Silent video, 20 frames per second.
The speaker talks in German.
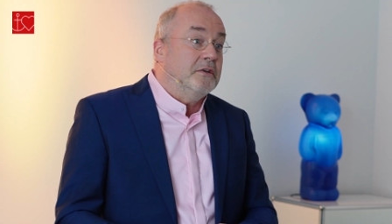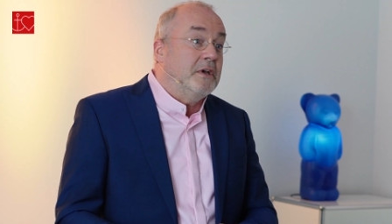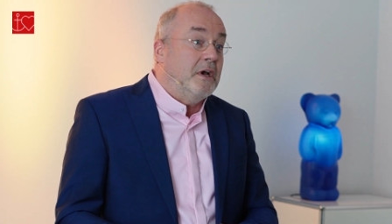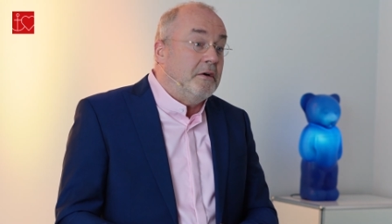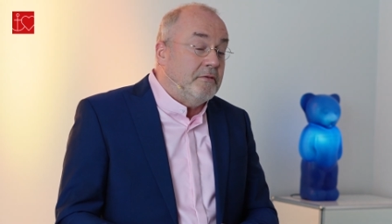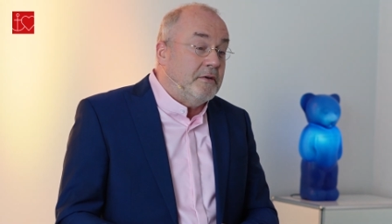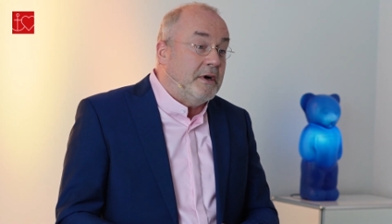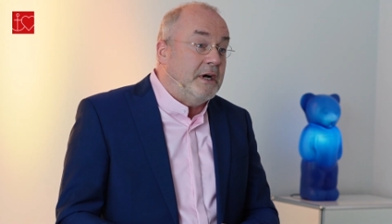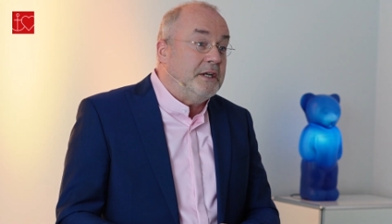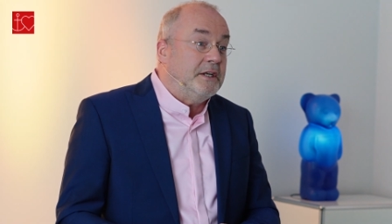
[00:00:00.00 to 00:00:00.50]

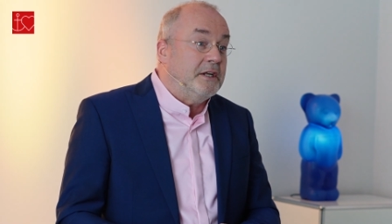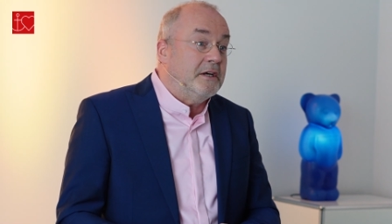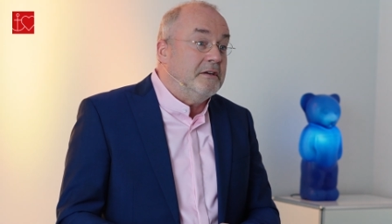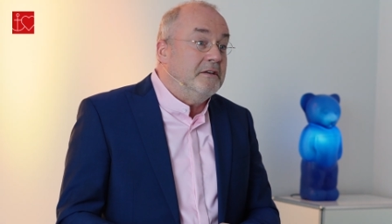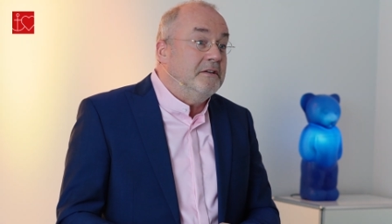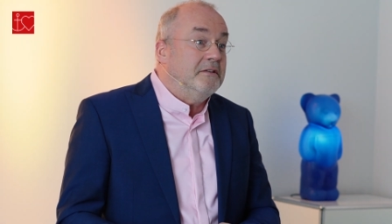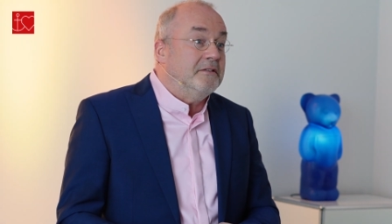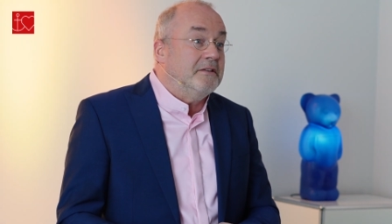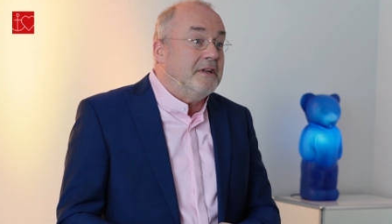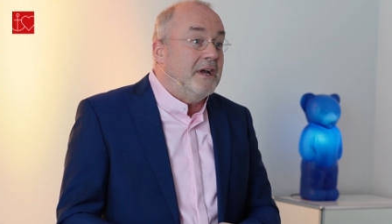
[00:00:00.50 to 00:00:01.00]
Karfreitag,
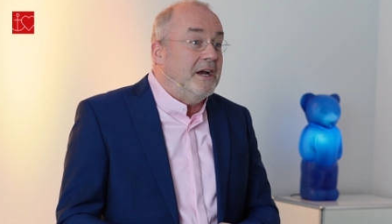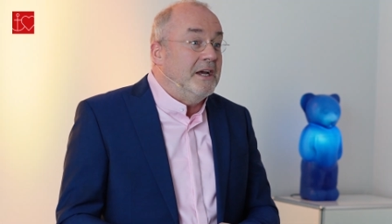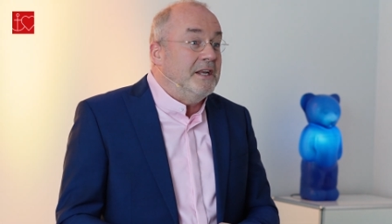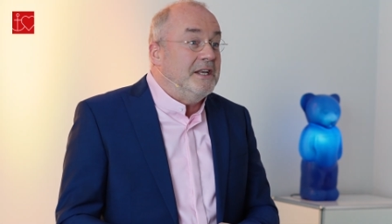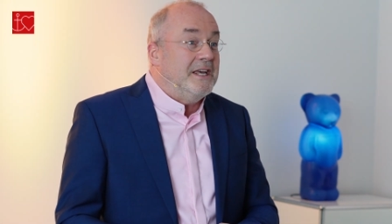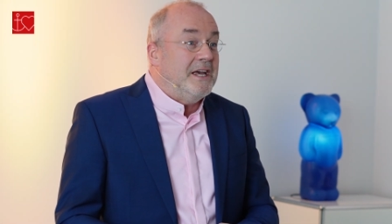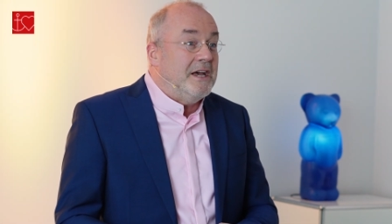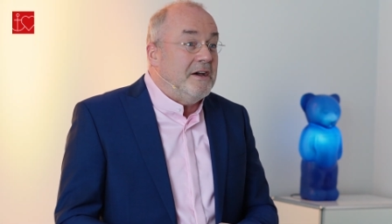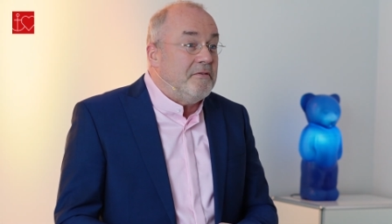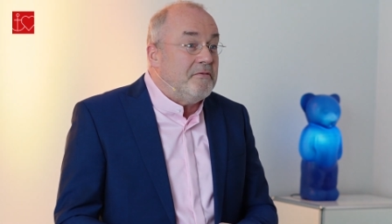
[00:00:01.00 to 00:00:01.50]
ist
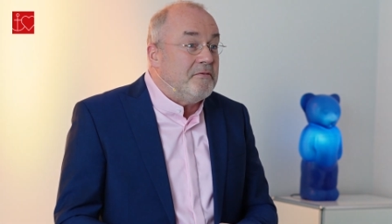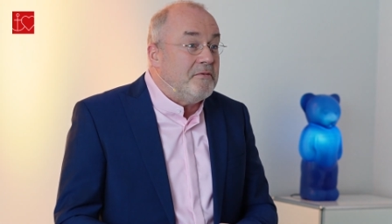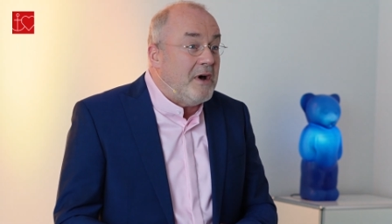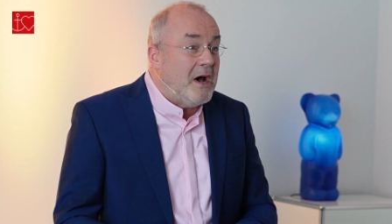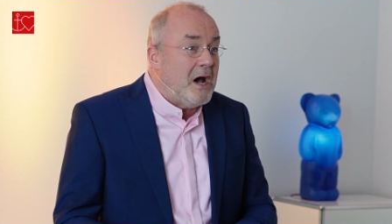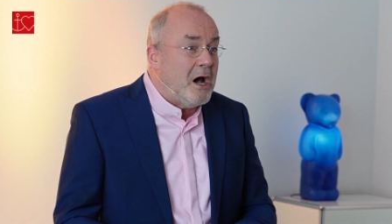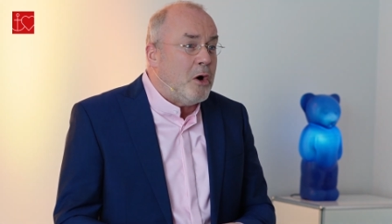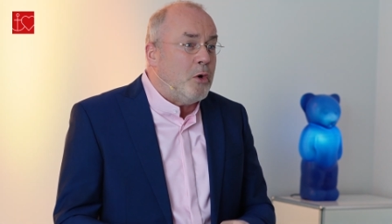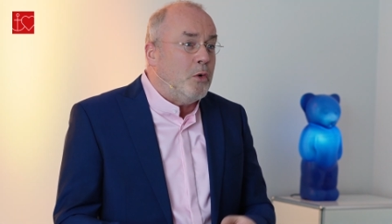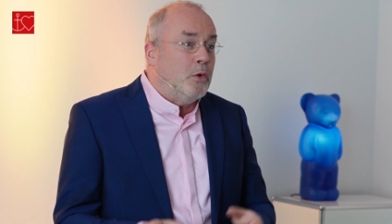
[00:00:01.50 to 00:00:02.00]
eine
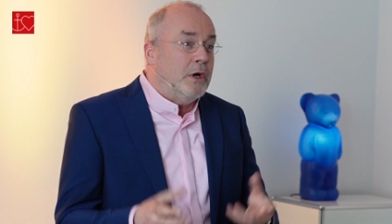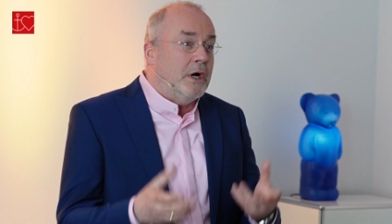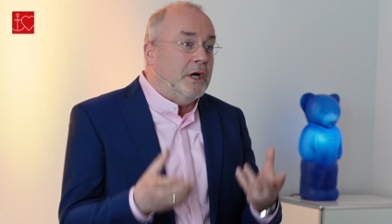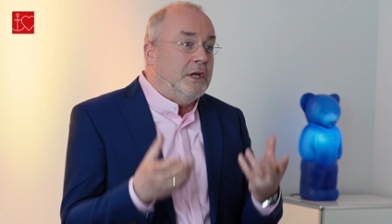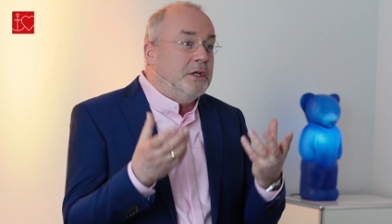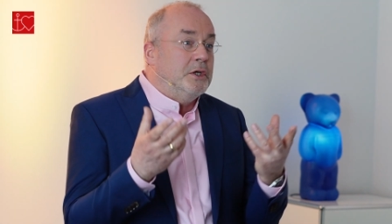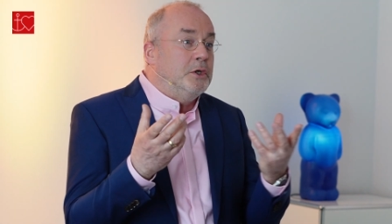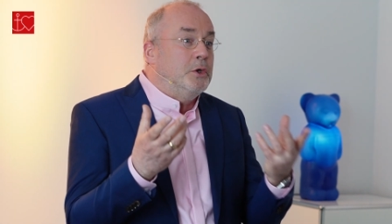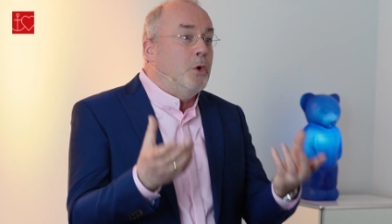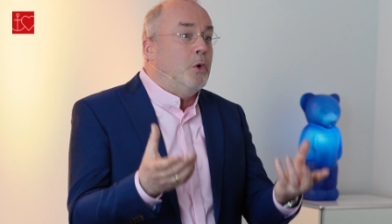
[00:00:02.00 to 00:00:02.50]
Erfahrung,
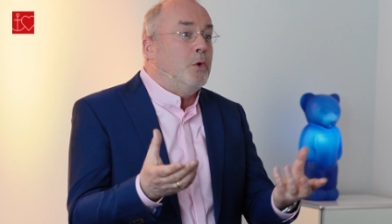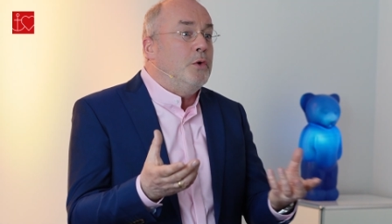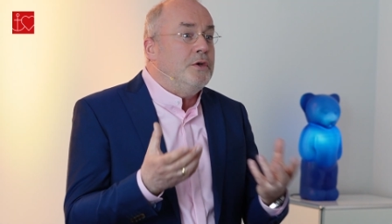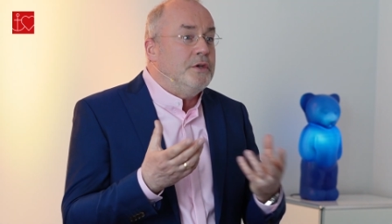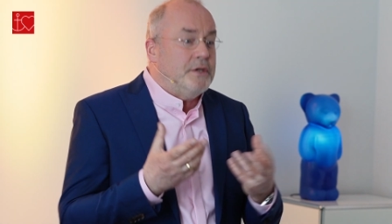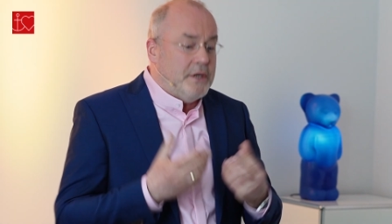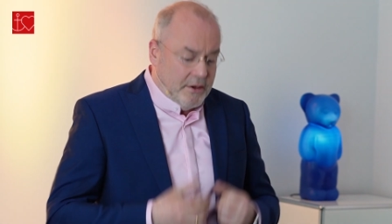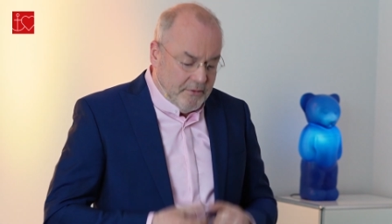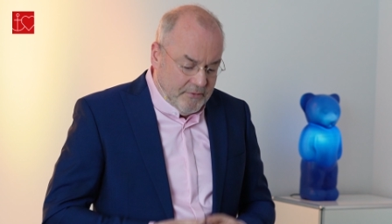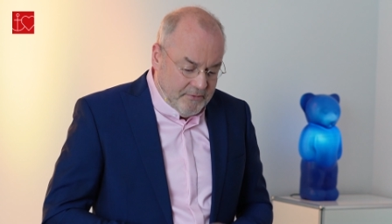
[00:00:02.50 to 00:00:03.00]
eine
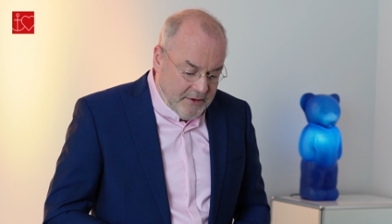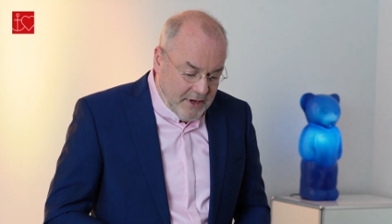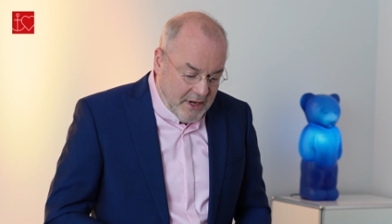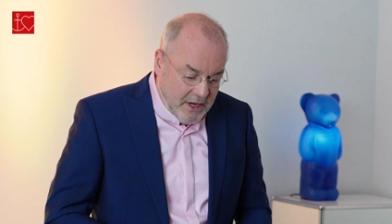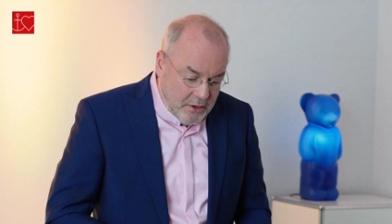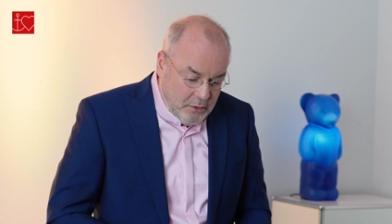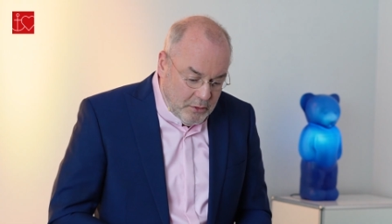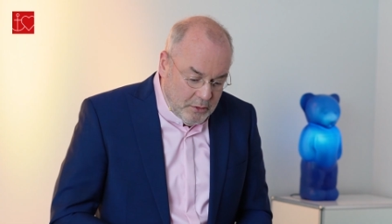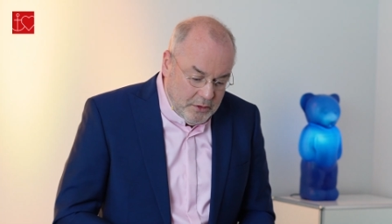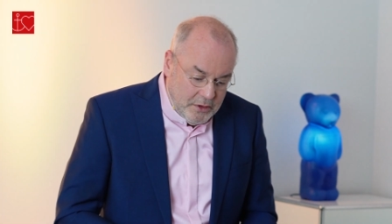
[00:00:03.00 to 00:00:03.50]

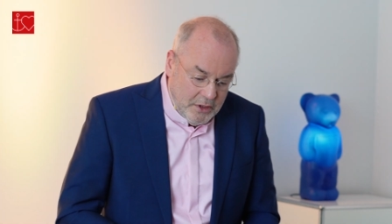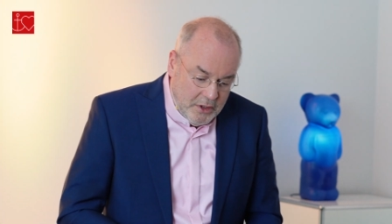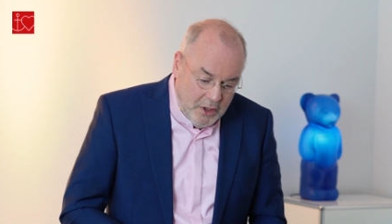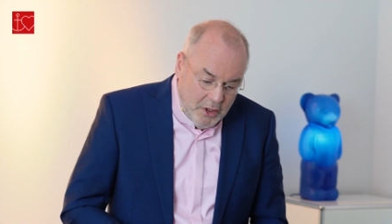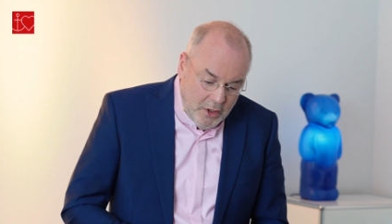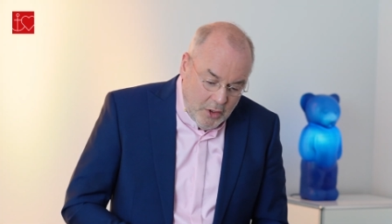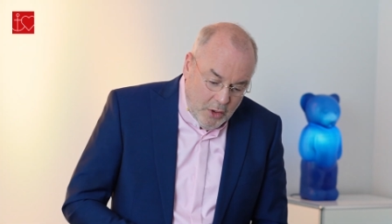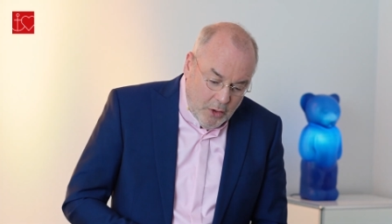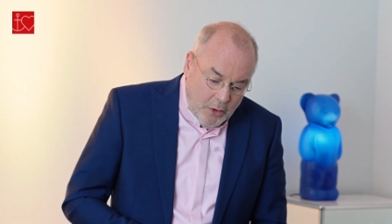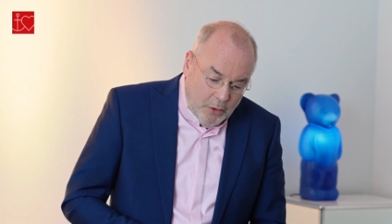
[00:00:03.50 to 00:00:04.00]
Grunderfahrung
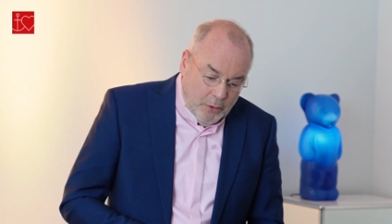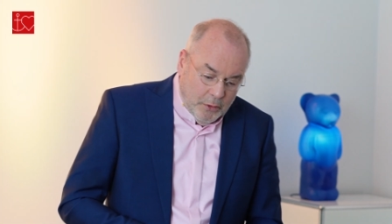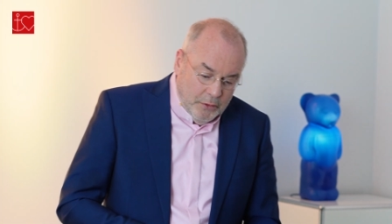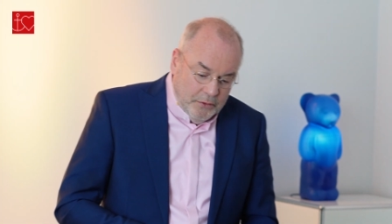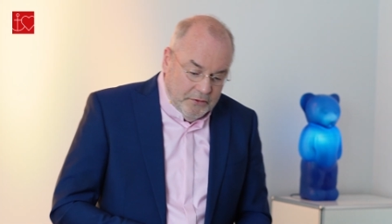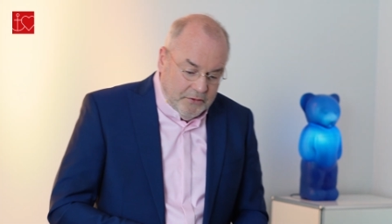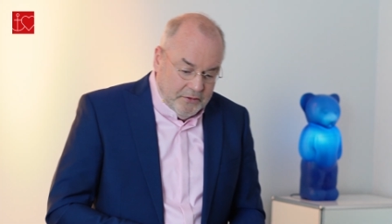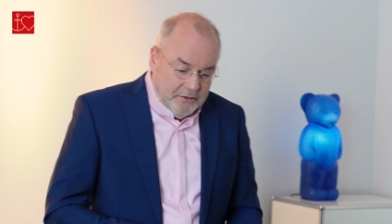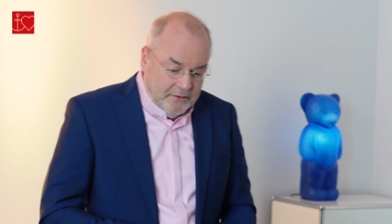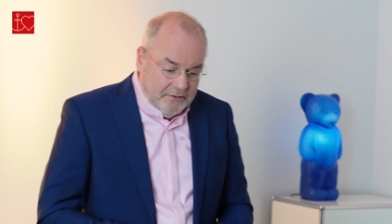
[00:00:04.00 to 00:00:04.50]

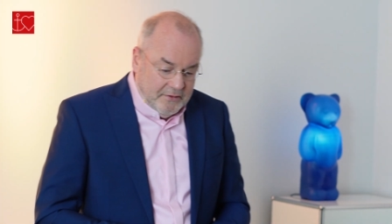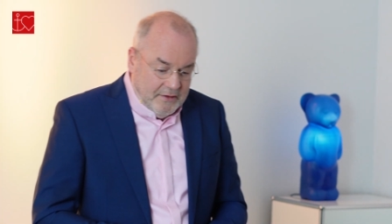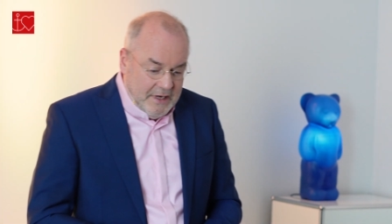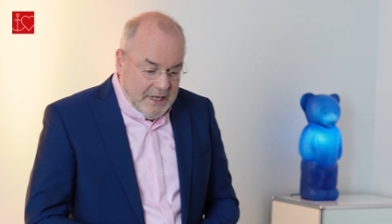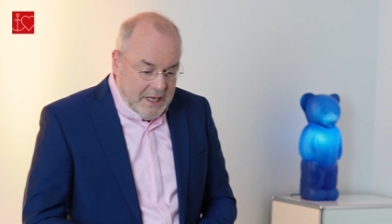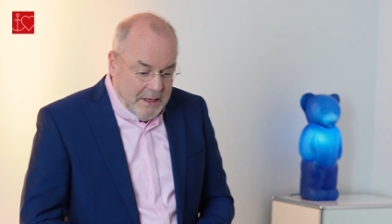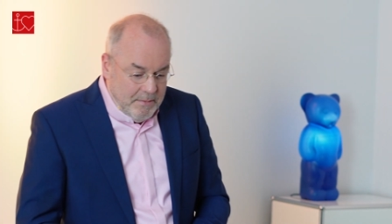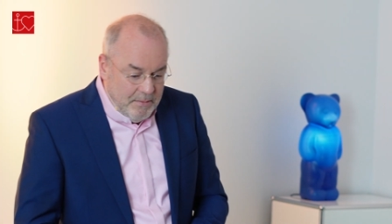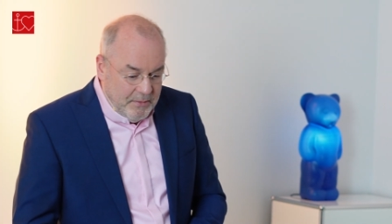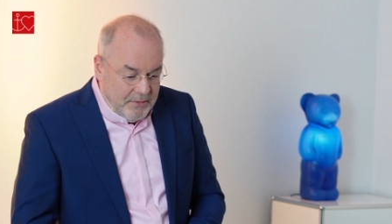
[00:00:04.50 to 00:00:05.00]
unseres
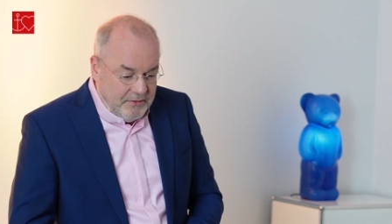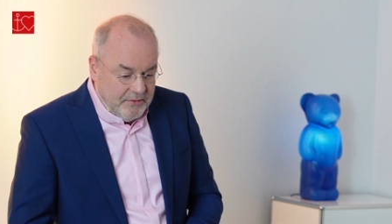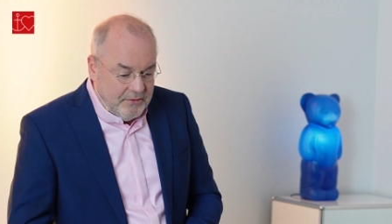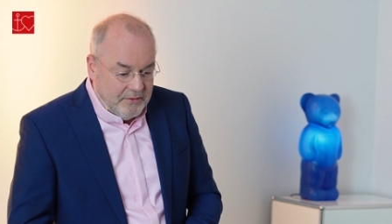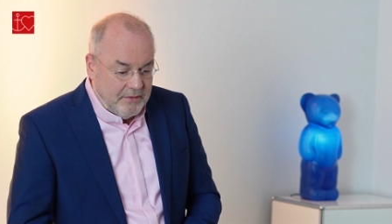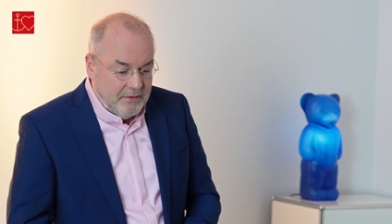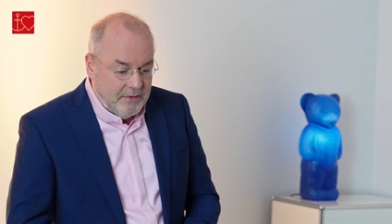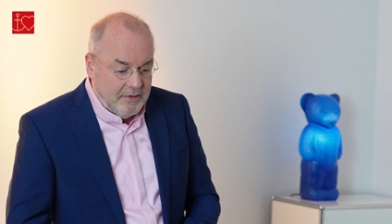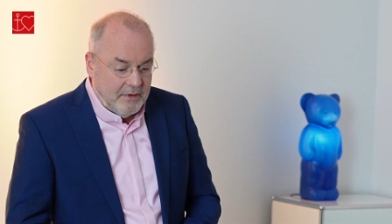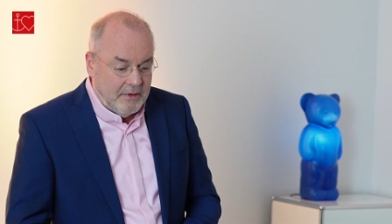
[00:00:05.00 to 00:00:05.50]
Lebens.